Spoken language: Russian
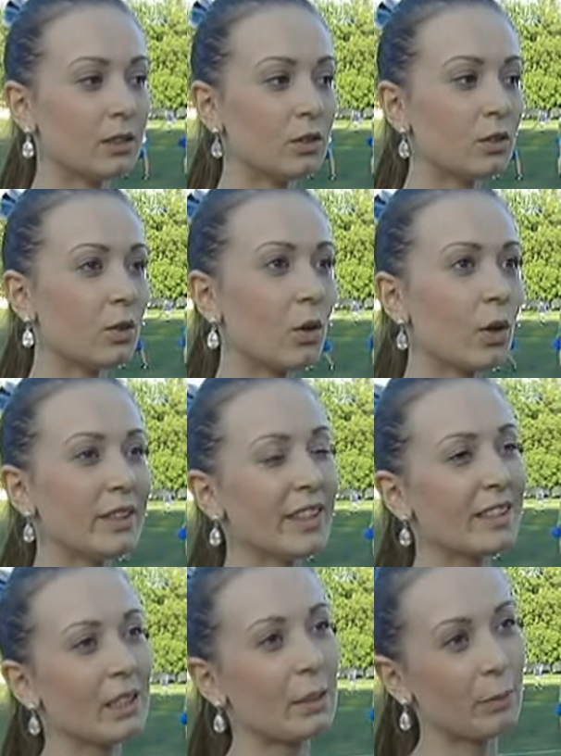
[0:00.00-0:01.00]
но
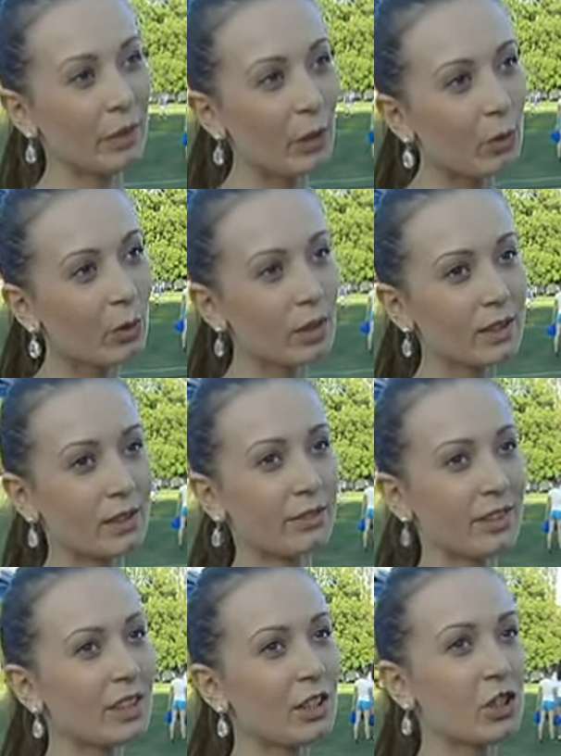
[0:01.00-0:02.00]
некоторые приходят,
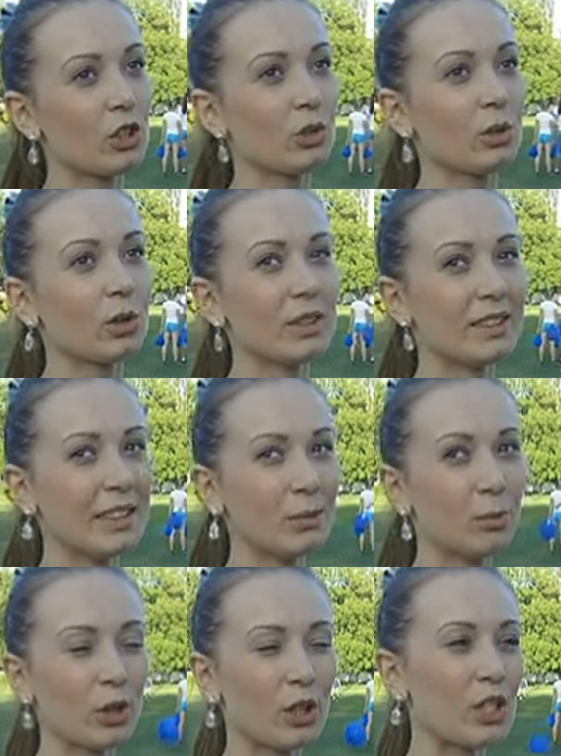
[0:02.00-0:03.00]
видят, что здесь
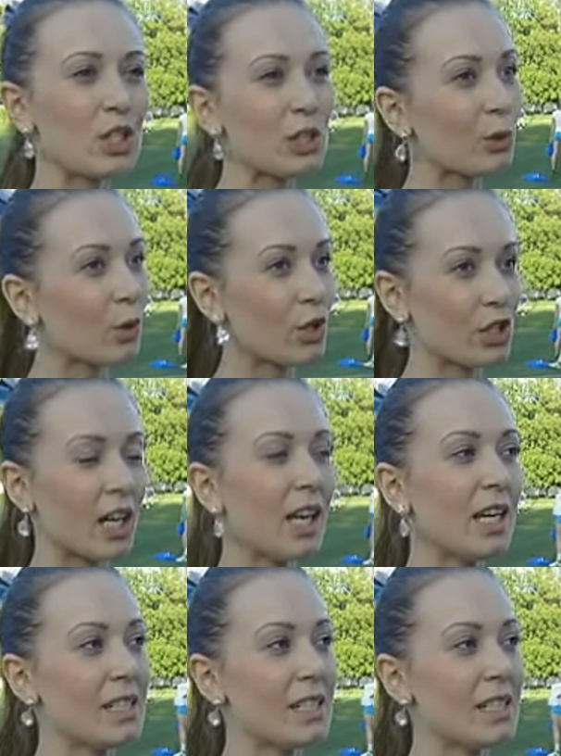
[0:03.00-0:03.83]
более сложно.